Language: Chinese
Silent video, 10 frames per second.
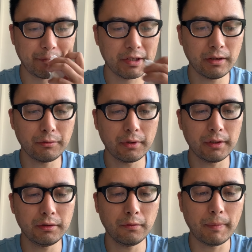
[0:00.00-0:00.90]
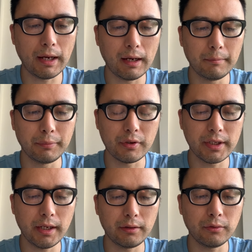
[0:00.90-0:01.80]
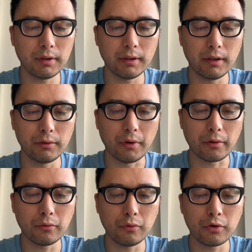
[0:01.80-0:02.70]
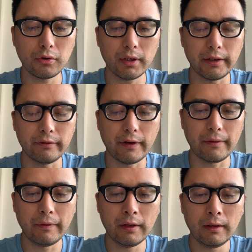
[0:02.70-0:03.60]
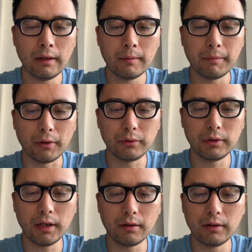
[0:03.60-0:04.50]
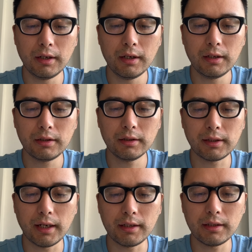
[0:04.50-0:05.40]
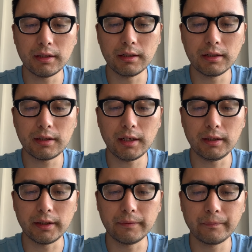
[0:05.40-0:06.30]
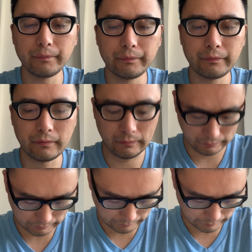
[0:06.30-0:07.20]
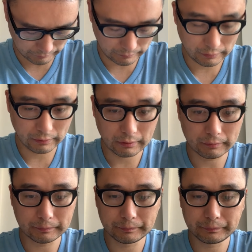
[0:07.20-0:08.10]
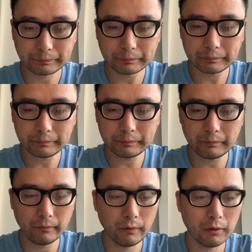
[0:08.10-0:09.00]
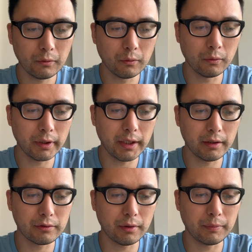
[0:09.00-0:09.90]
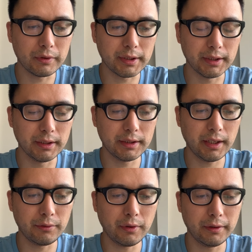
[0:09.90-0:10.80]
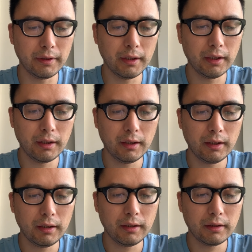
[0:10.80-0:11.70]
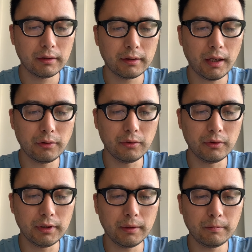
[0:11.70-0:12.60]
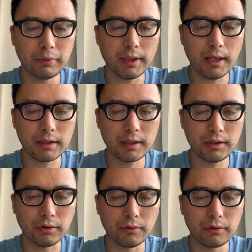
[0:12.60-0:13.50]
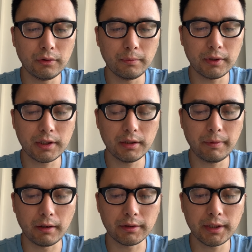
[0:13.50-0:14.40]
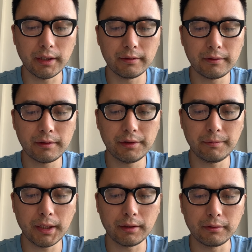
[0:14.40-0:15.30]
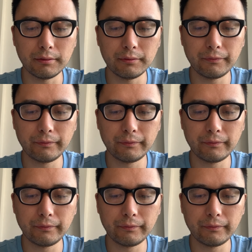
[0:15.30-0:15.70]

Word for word: 湘云又把不现运的缘故说了一番。宝玉道：“这才是正理。”我也最不喜现运。黛玉因不大吃酒，又不吃螃蟹，自命。